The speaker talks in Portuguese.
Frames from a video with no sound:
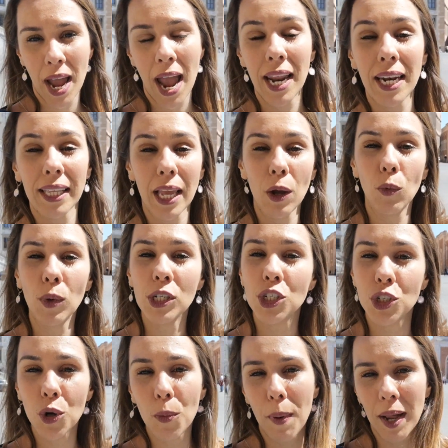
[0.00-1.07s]
Ela tem um
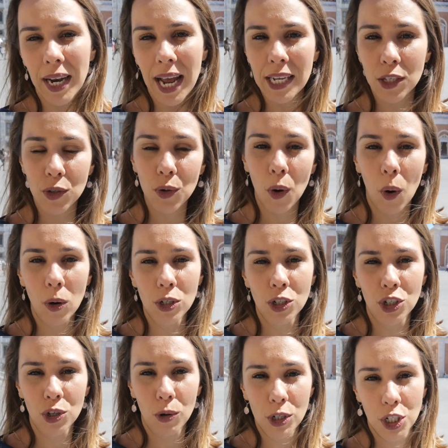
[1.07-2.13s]
antigo palácio,
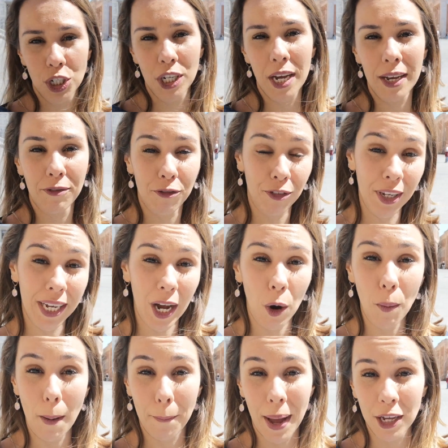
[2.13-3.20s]
onde hoje fica
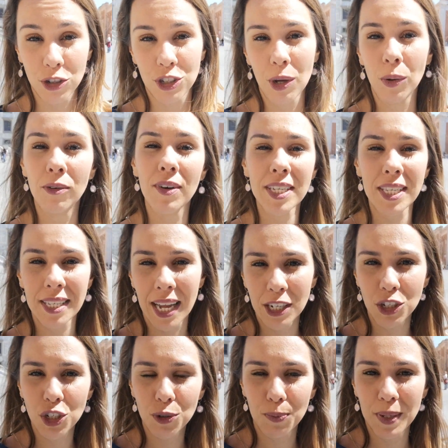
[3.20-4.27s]
uma parte da
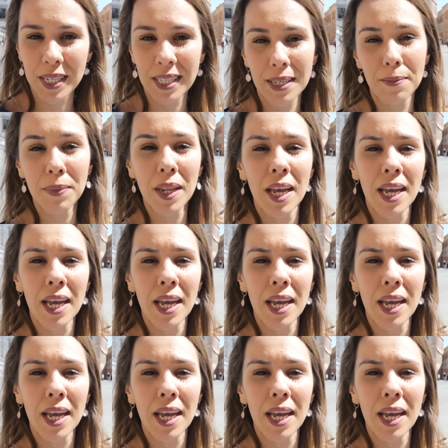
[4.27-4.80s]
Universidade de Pisa,